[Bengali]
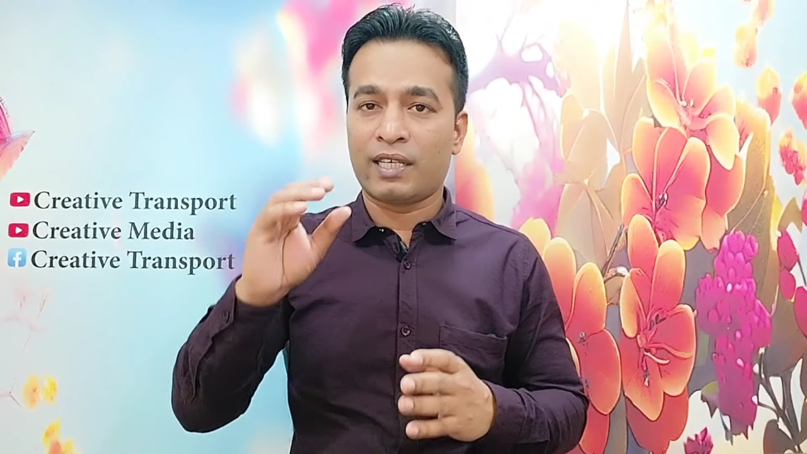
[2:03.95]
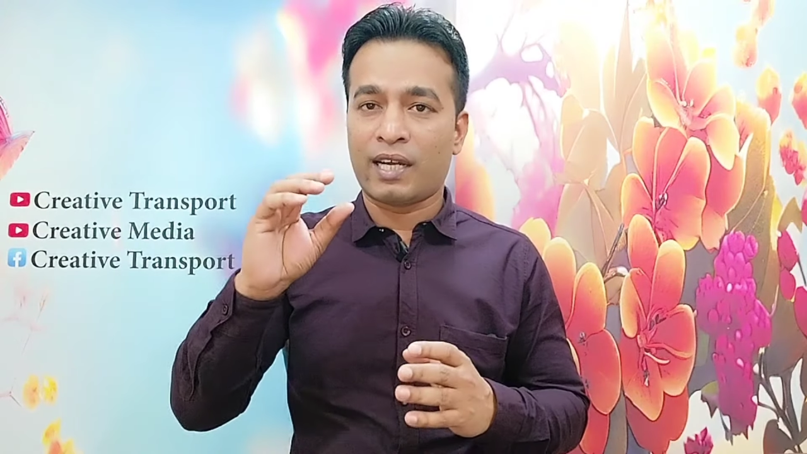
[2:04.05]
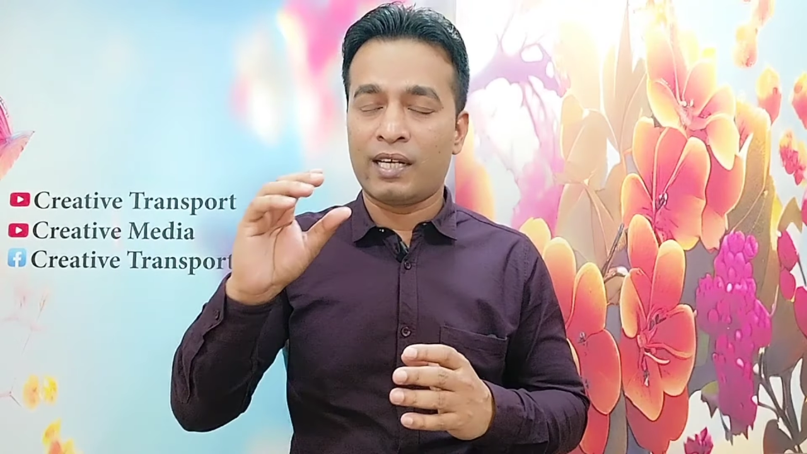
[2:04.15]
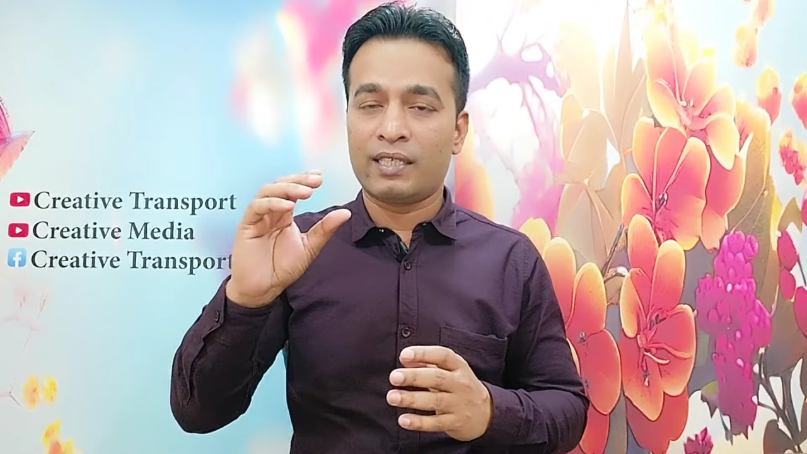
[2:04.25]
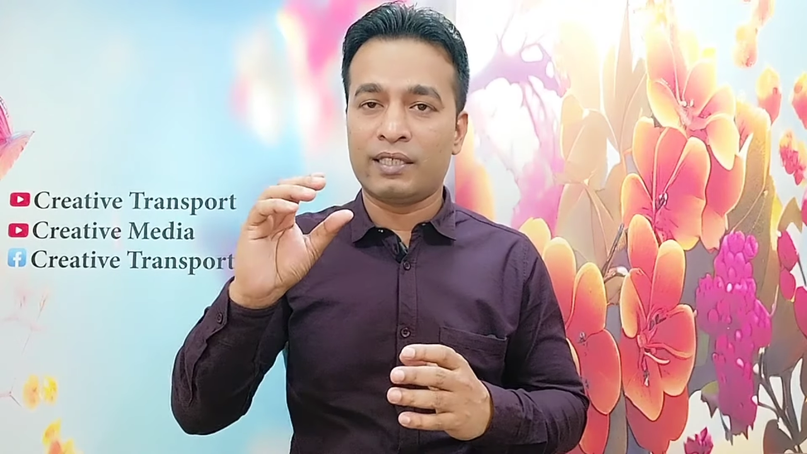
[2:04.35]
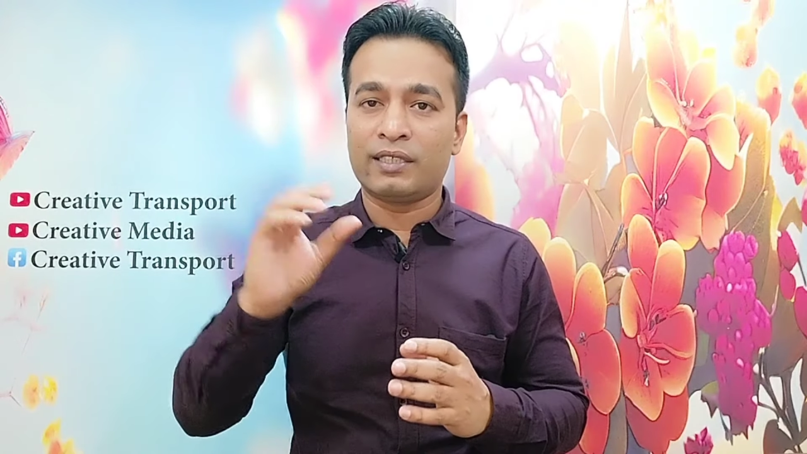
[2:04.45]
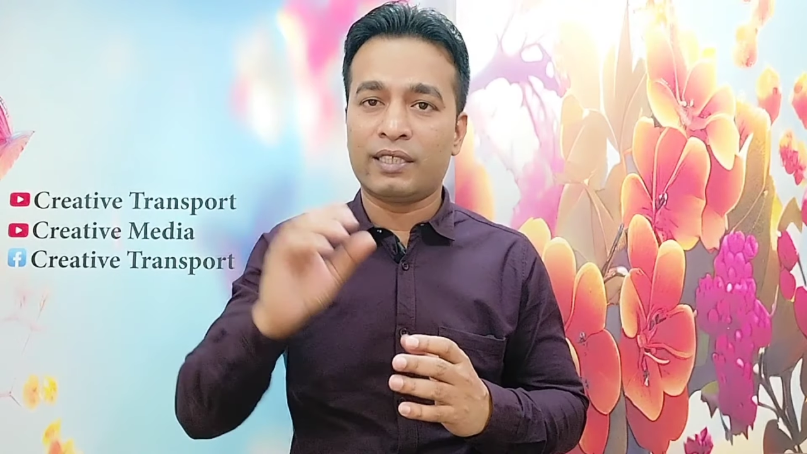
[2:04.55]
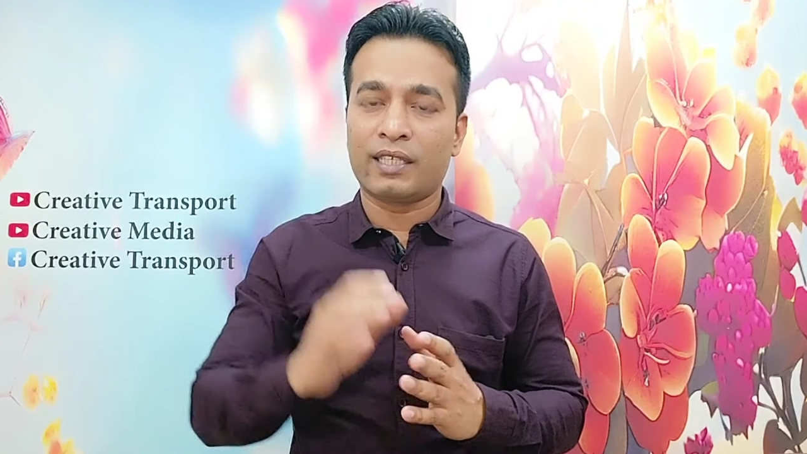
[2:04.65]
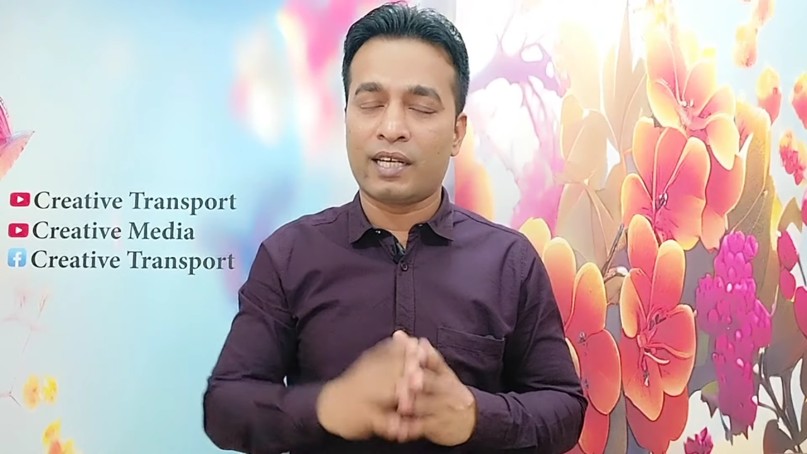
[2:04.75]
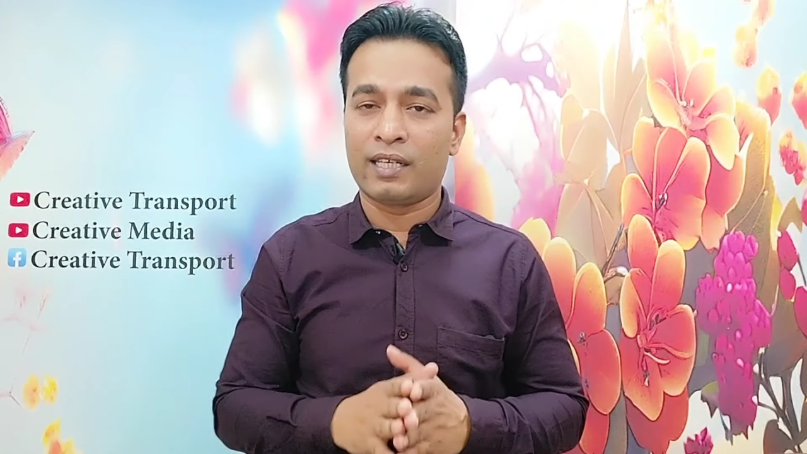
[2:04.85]
কার্ডটি
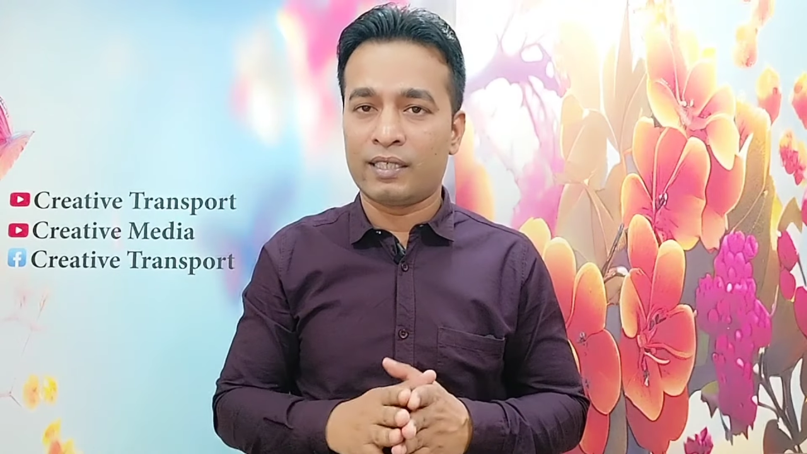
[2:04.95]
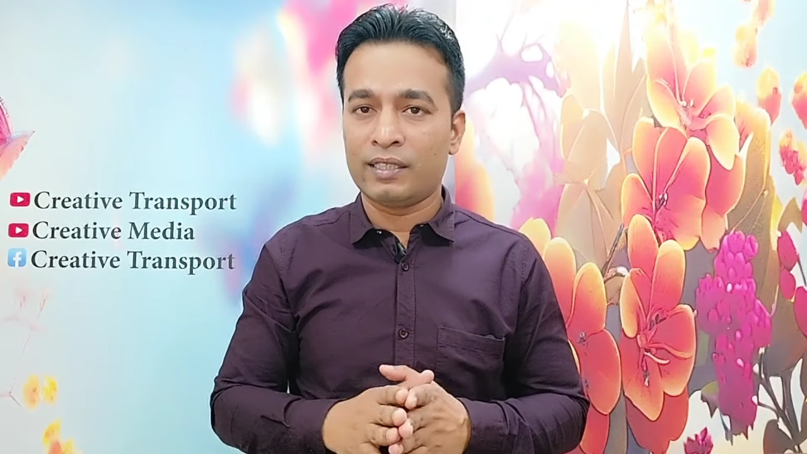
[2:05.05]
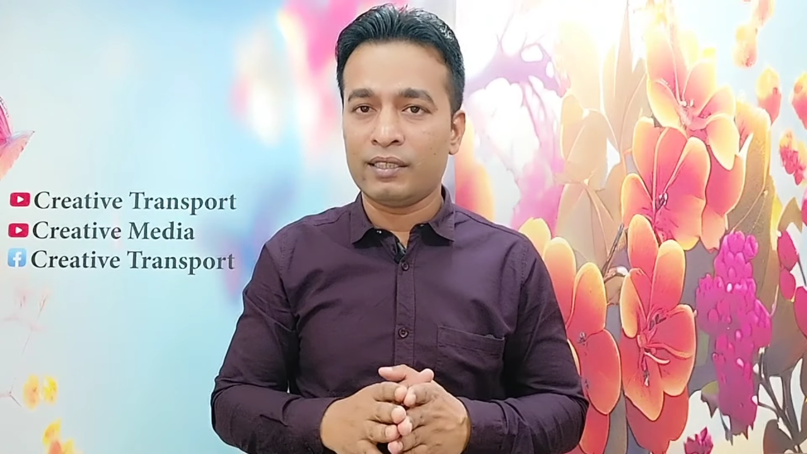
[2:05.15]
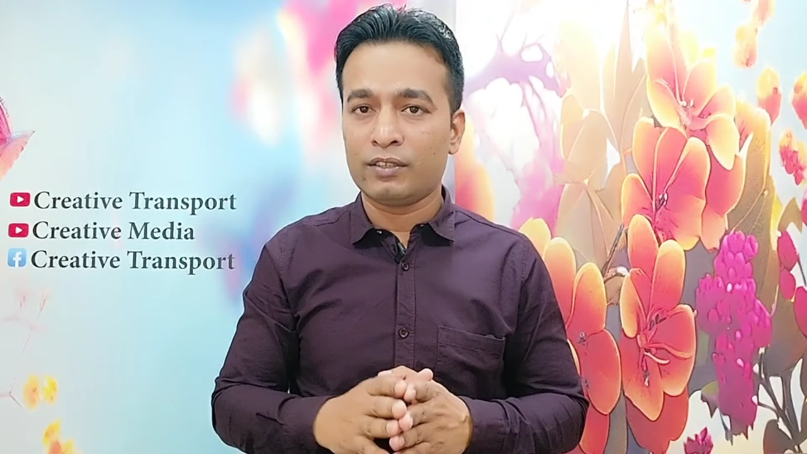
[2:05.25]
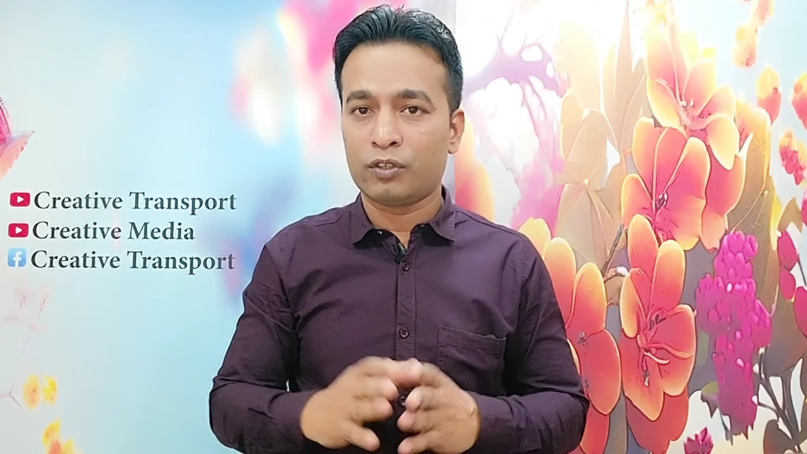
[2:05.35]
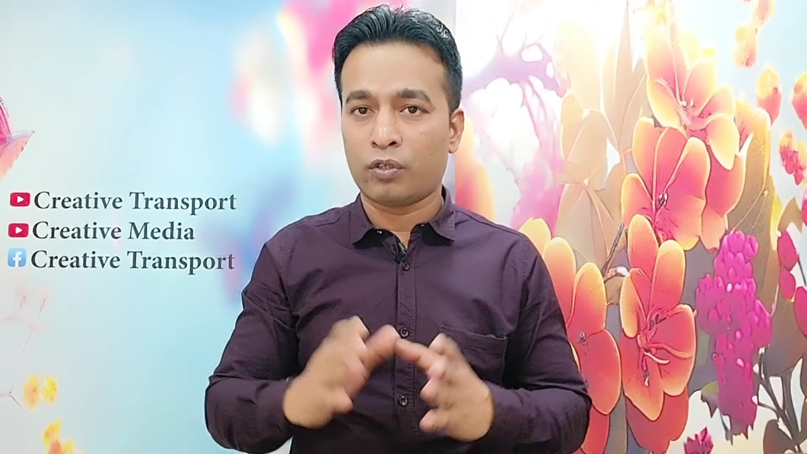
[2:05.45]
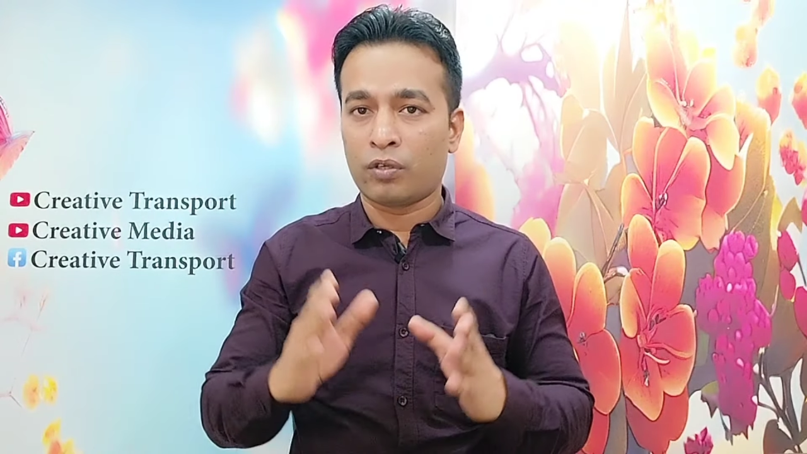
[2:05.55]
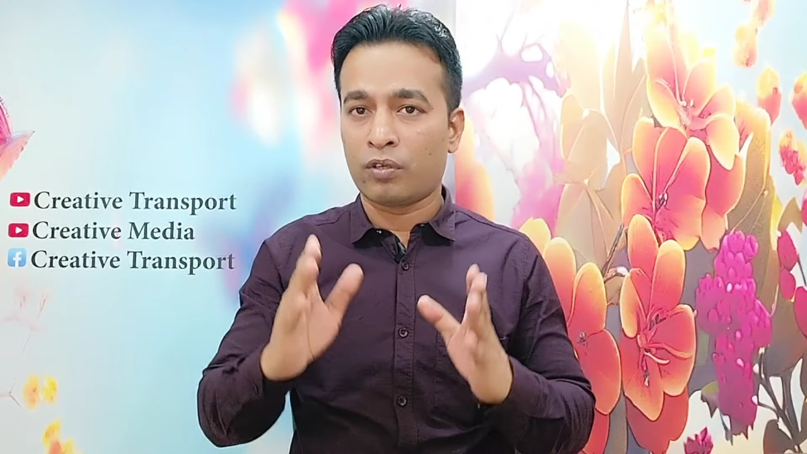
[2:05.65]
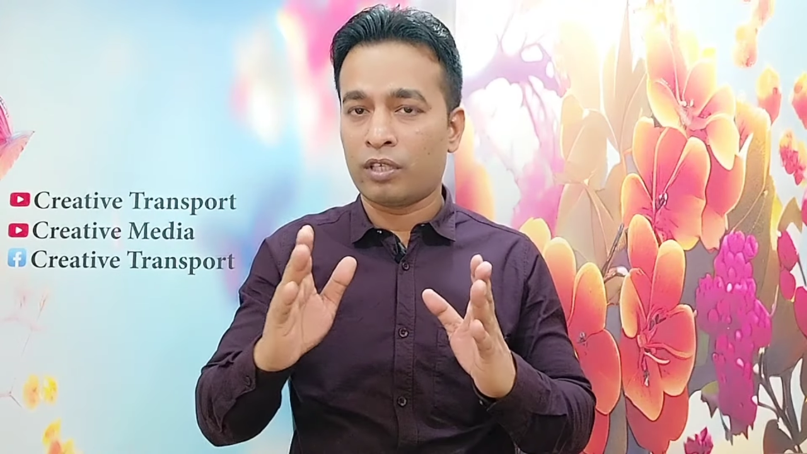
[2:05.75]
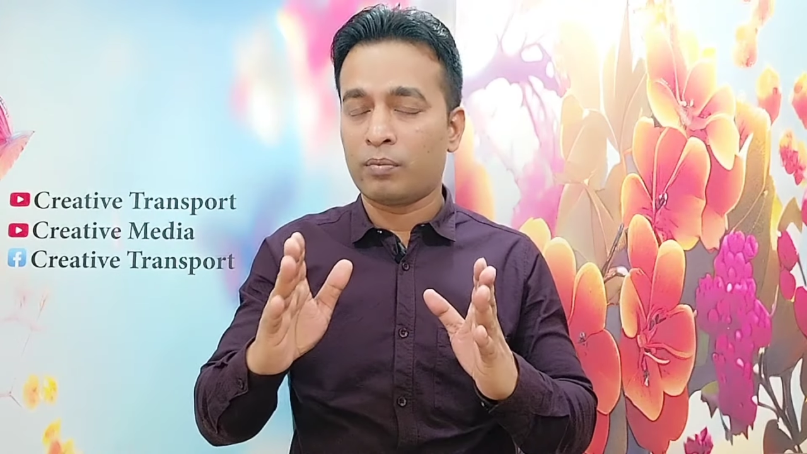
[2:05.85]
সেই কার্ডটি
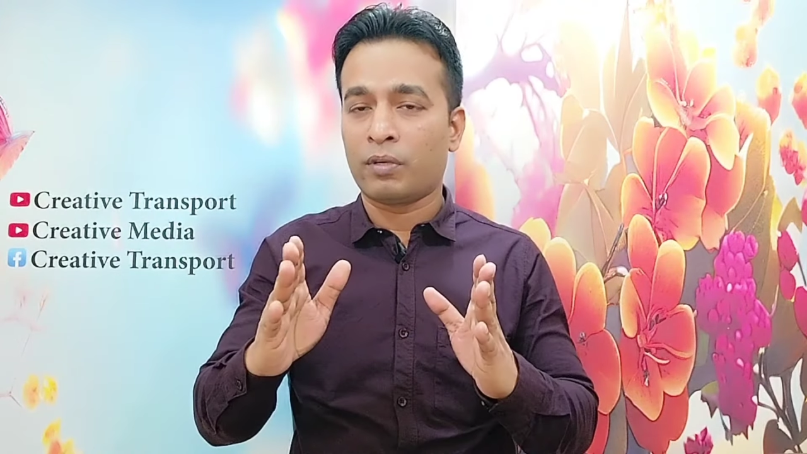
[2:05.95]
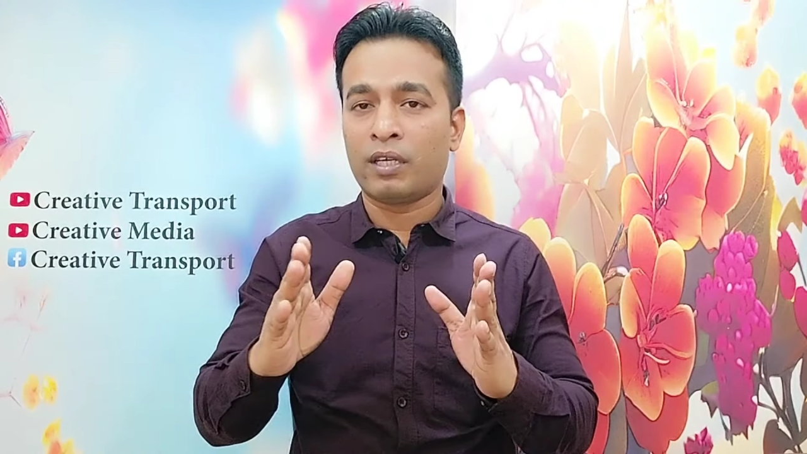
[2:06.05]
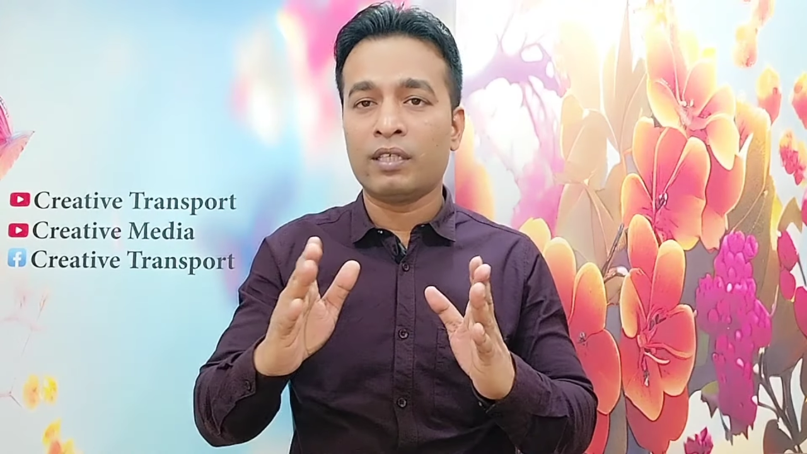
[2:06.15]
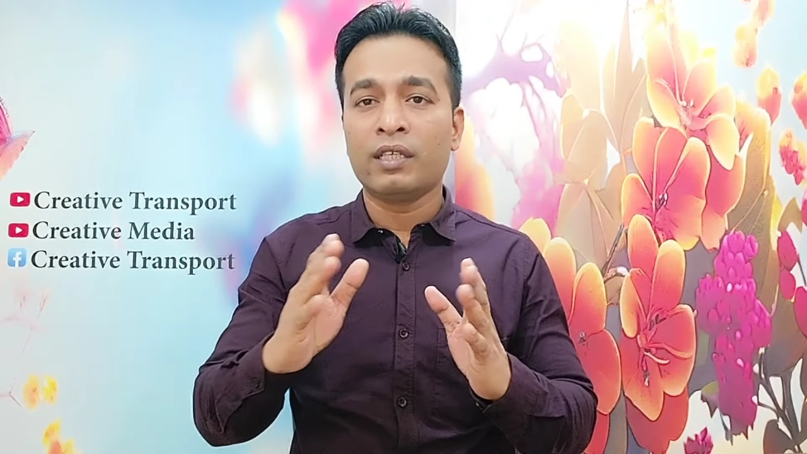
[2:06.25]
সংকট বা